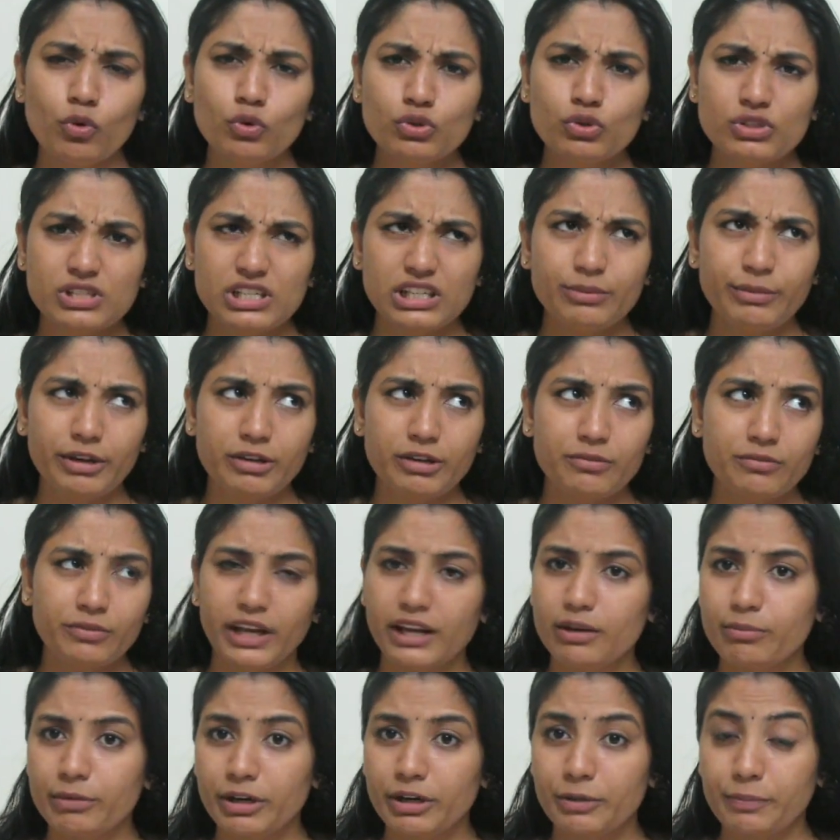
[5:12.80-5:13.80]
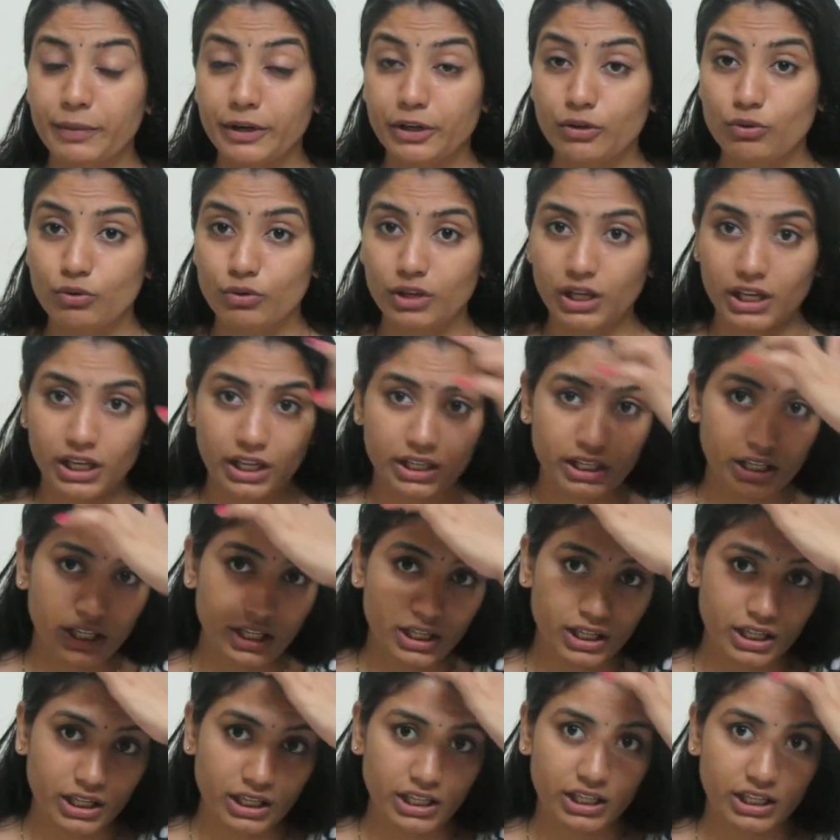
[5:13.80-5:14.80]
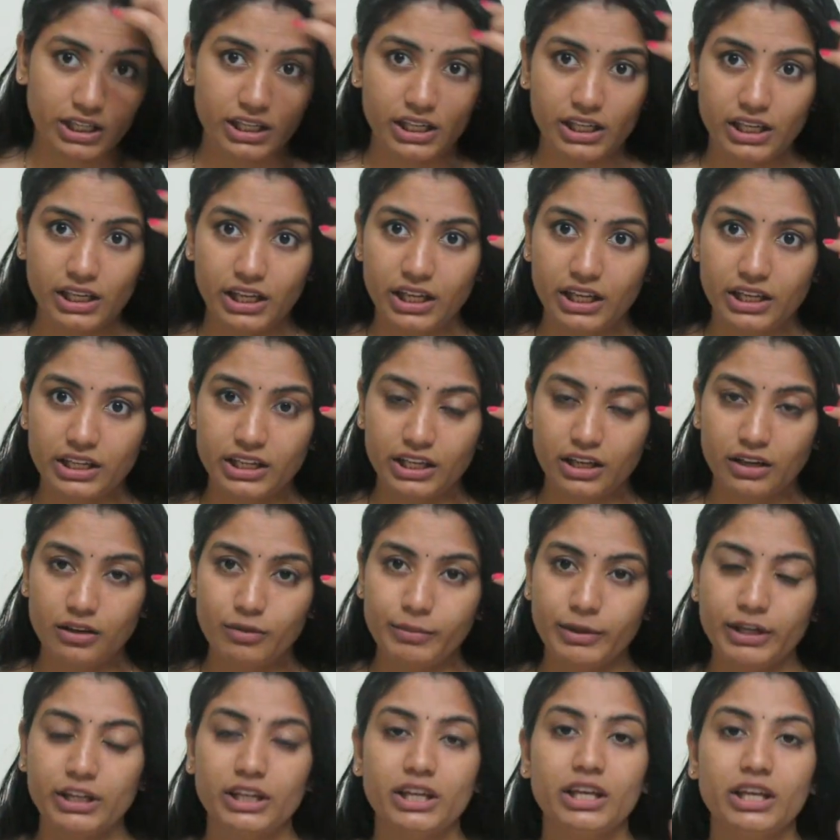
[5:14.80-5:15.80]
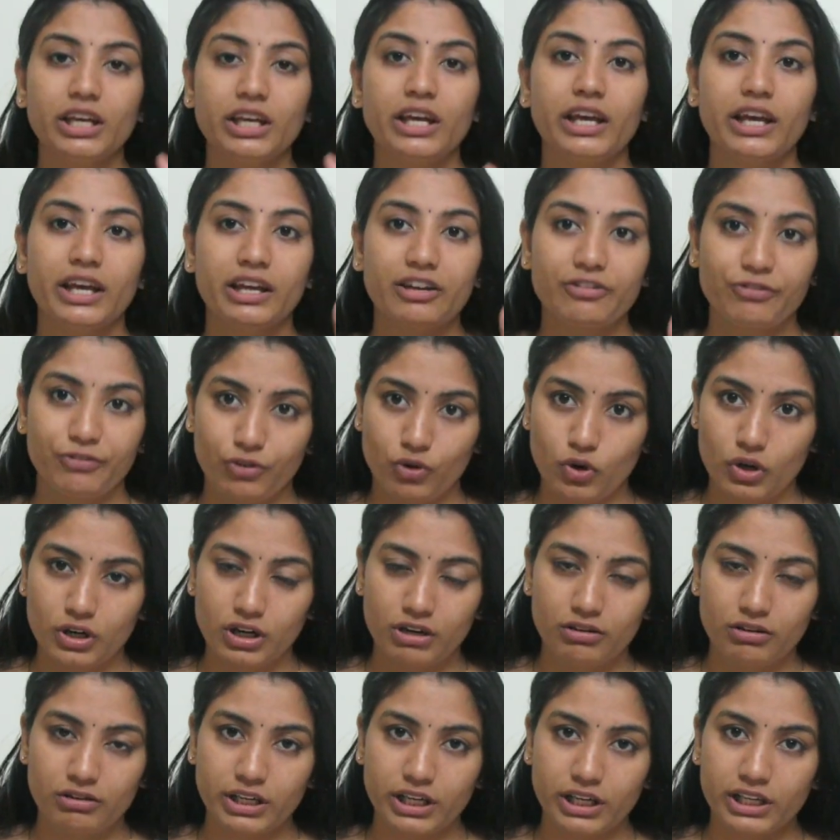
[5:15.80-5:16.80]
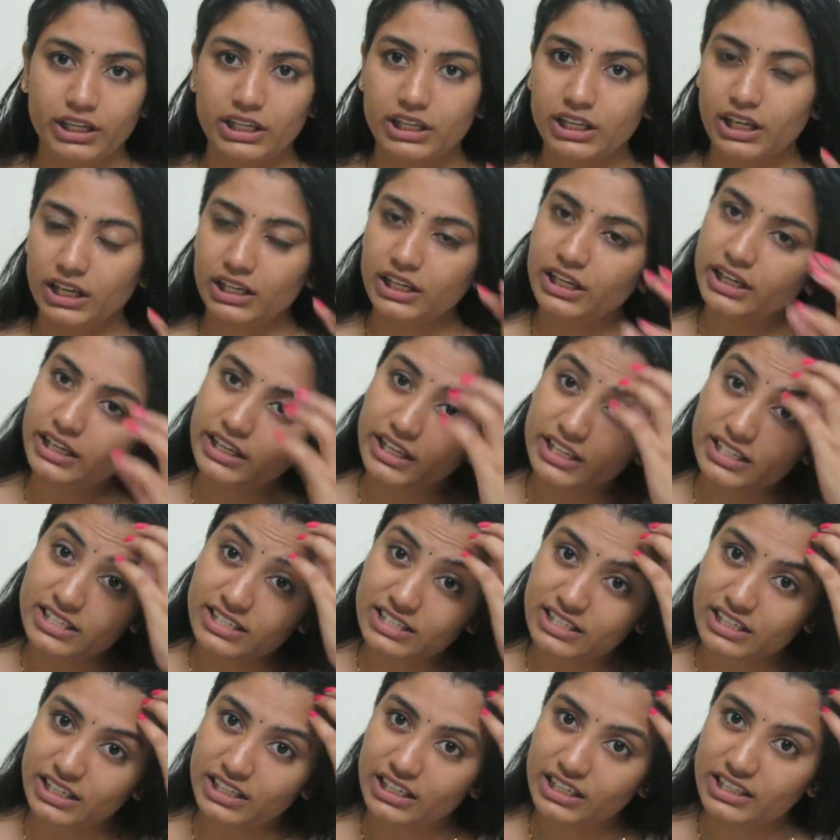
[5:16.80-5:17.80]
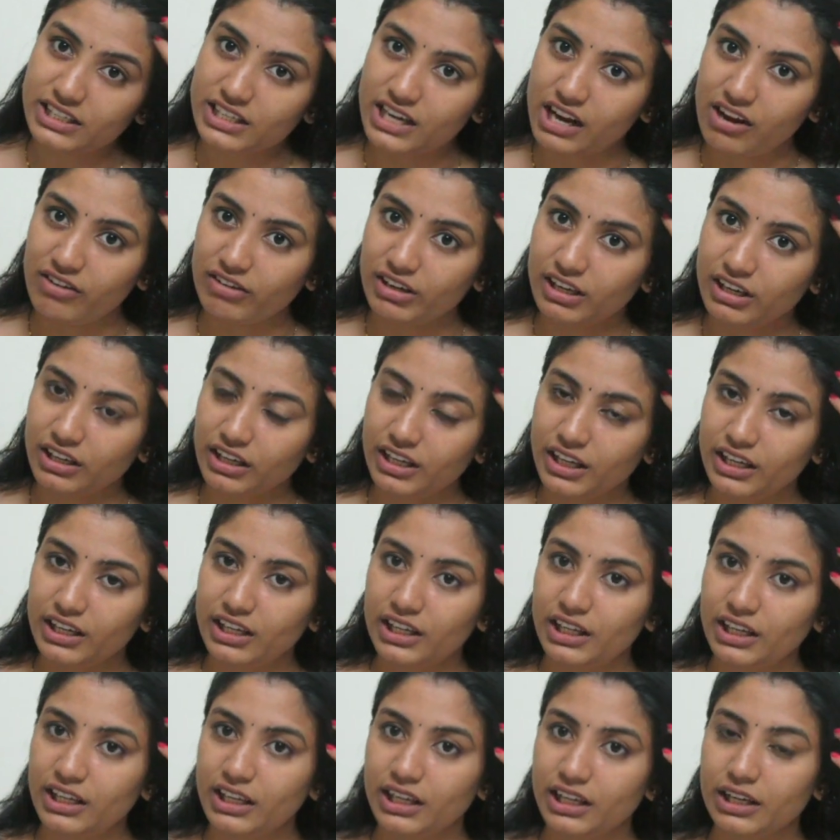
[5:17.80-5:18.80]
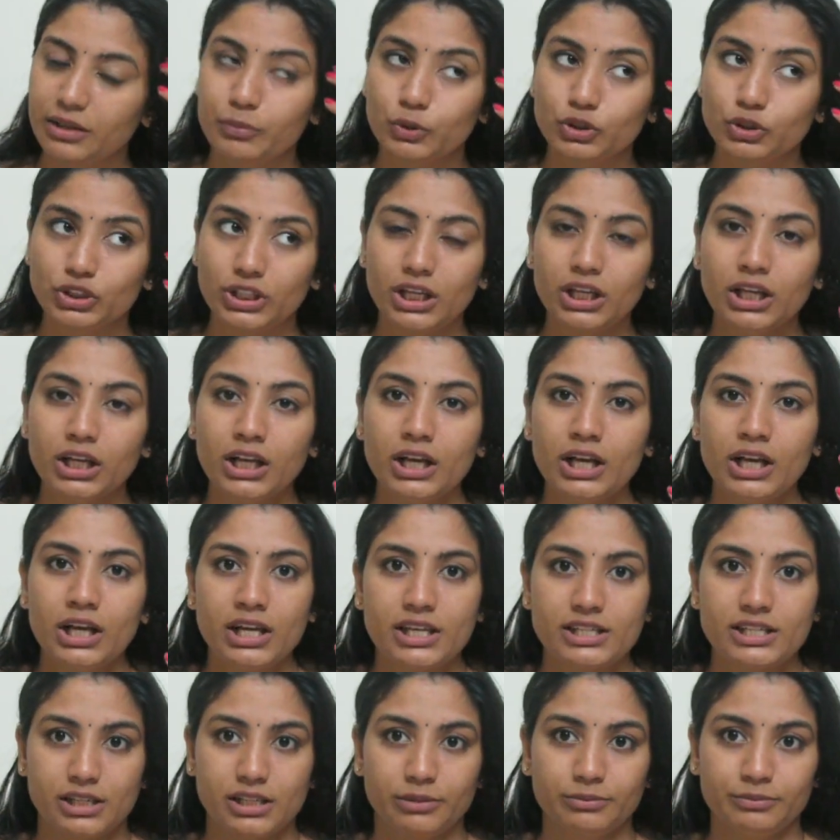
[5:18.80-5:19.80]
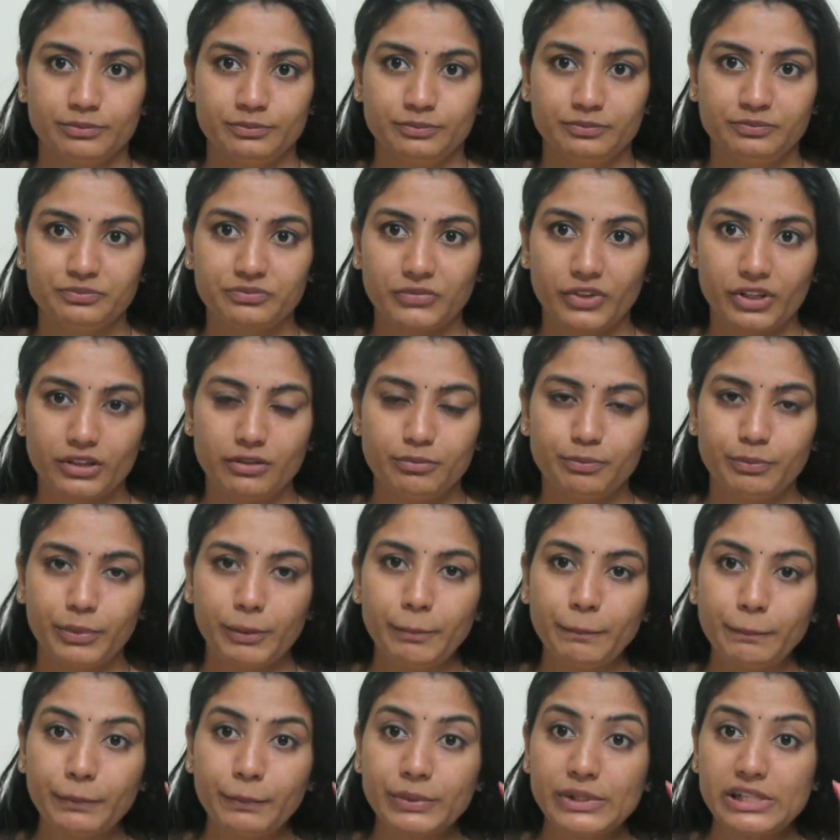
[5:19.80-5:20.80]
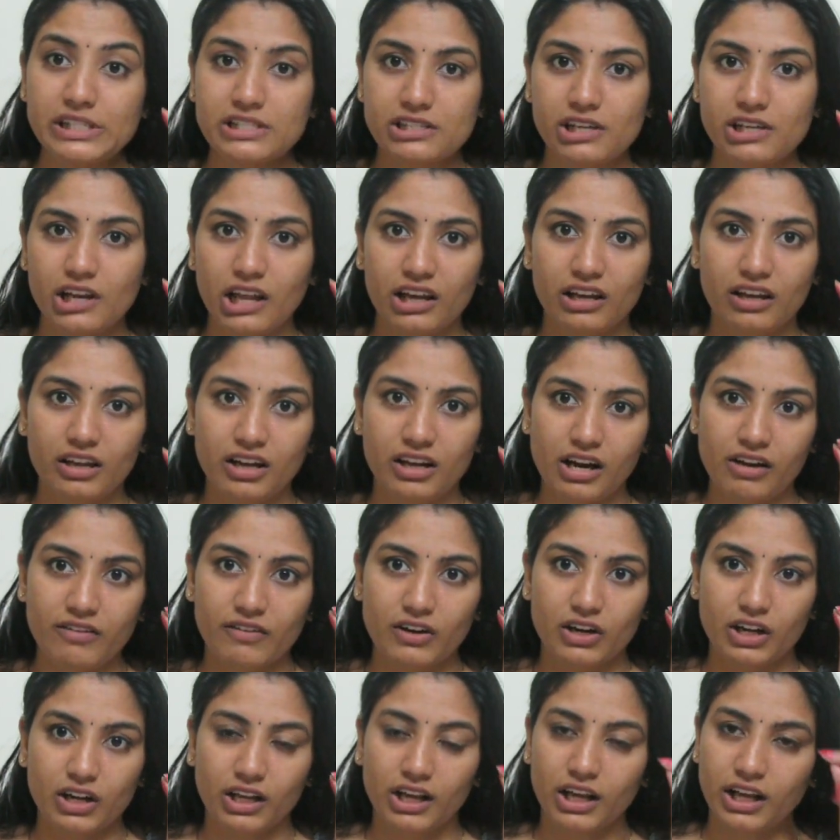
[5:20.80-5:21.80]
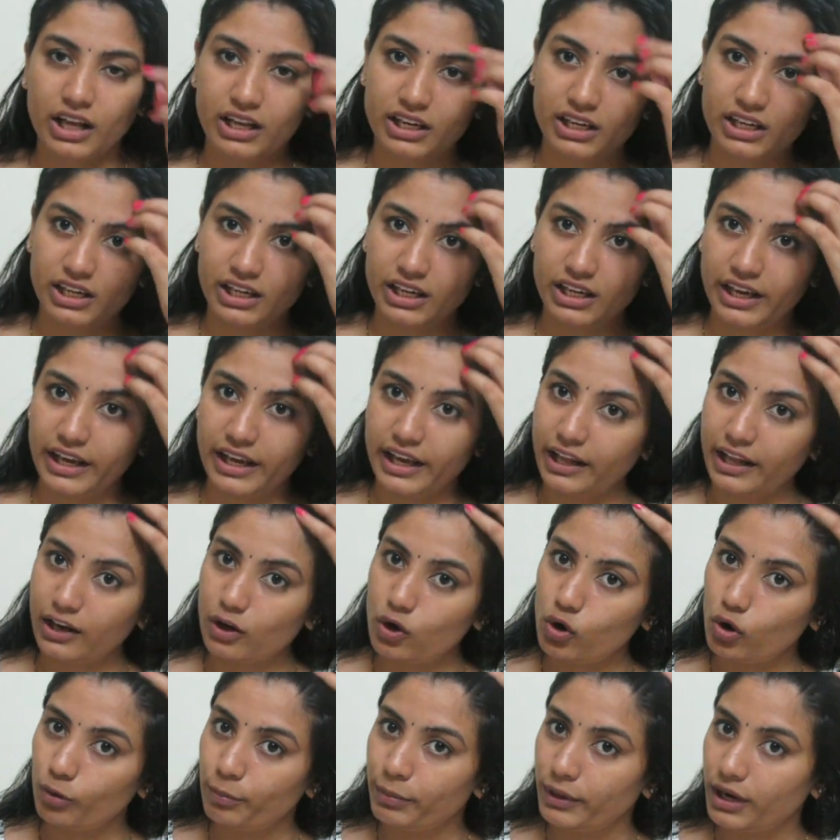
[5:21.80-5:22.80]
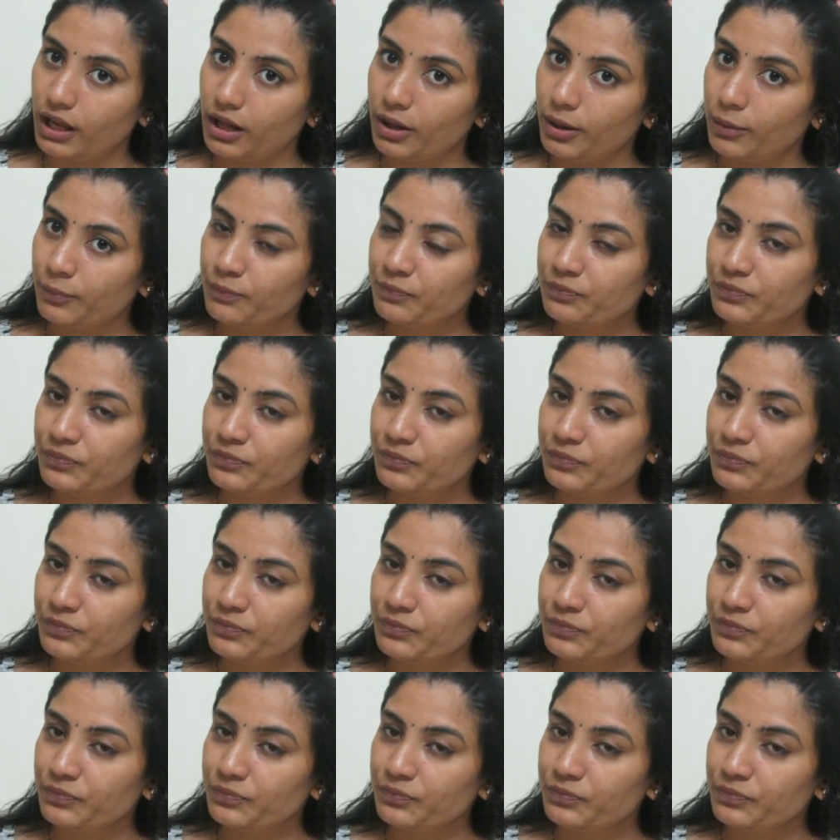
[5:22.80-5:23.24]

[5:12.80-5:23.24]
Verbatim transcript: మోస్ట్లీ మనం హెల్మెట్ పెట్టుకున్నా కానీ ఈ ఏరియాలో మనకి హెయిర్ ఫాల్ అవటానికి కానీ డస్ట్ అనేది రావటం కానీ లేకపోతే సమ్ పింపుల్స్ లాగా రావటం కానీ హెయిర్ లోపల